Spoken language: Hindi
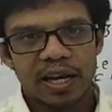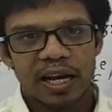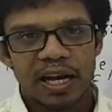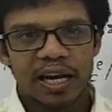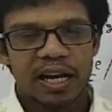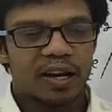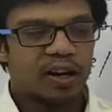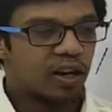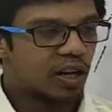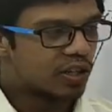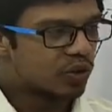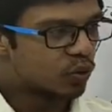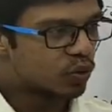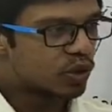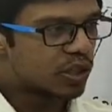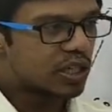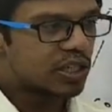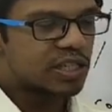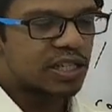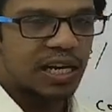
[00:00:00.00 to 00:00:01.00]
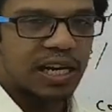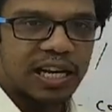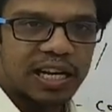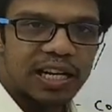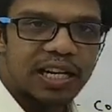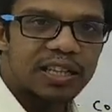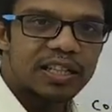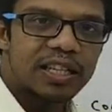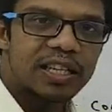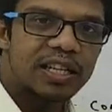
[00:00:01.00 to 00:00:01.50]
है ना उसके चलने
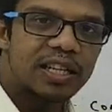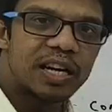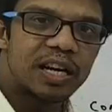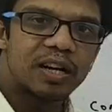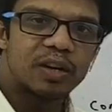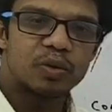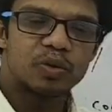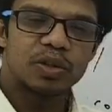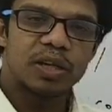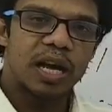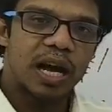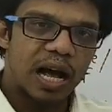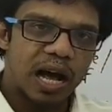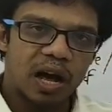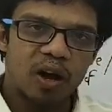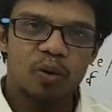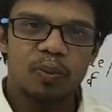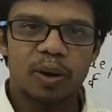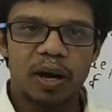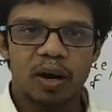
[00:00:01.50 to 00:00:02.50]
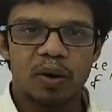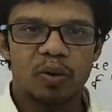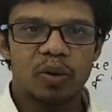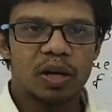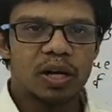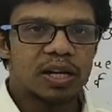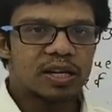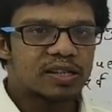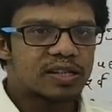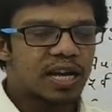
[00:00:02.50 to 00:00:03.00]
का तरीका उसके हाव
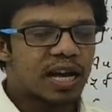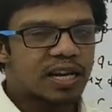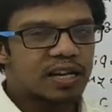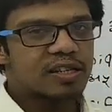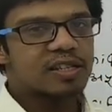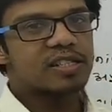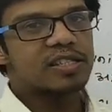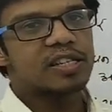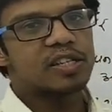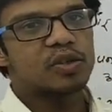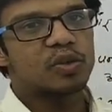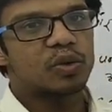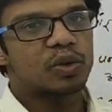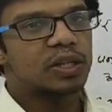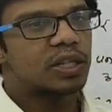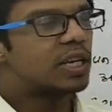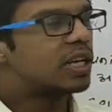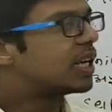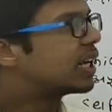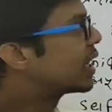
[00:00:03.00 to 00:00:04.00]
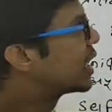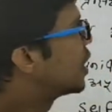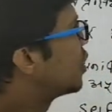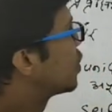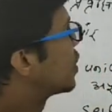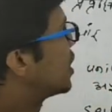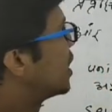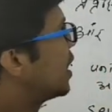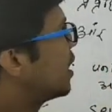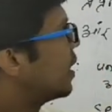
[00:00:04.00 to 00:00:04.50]
भाव सारी चीज़ें जो होती है ये क्या
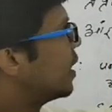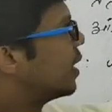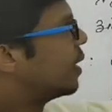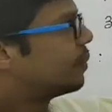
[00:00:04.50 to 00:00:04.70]
होती है